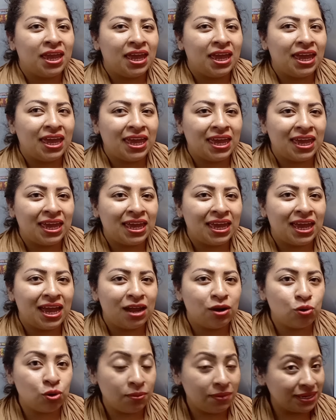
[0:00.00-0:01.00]
eh,
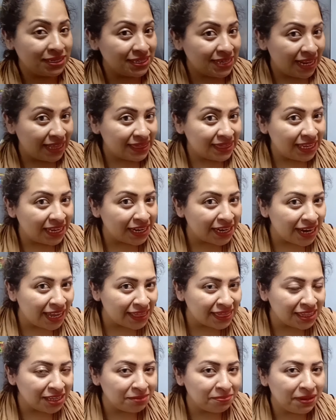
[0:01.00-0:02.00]
nuevas
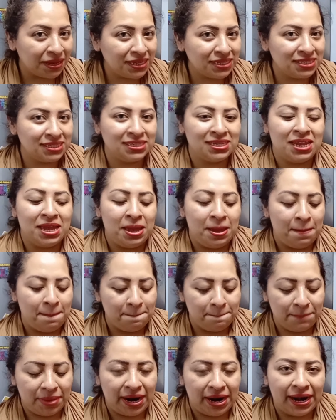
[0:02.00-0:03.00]
alternativas
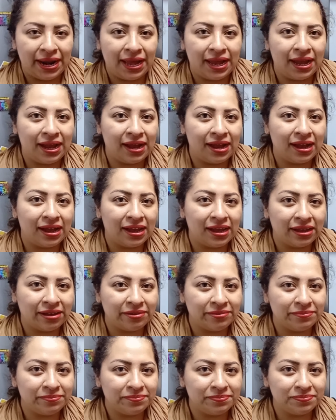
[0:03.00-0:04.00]
para